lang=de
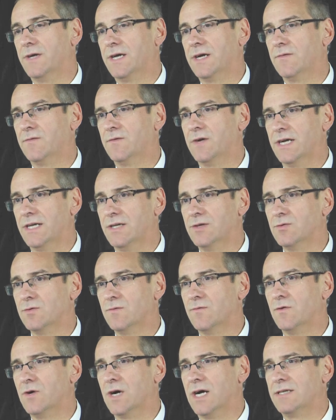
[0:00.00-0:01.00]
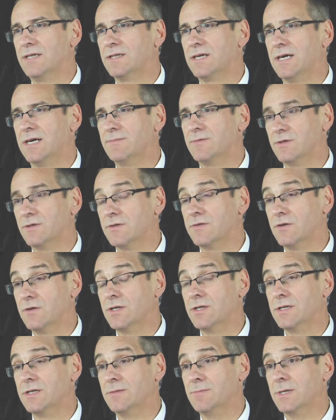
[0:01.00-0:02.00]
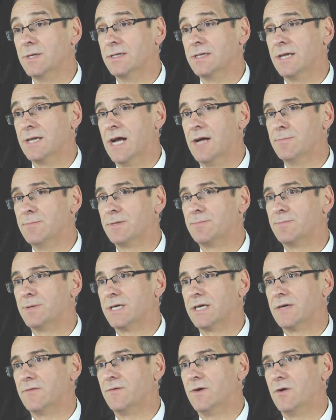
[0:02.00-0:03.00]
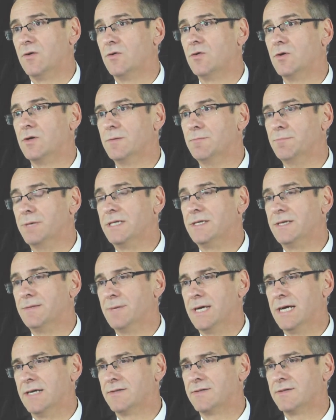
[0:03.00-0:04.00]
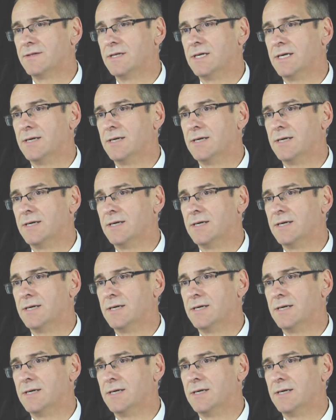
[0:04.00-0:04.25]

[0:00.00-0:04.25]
wer Veränderung vorantreiben sollte, sollte immer den Heimatbegriff auch mit im Herzen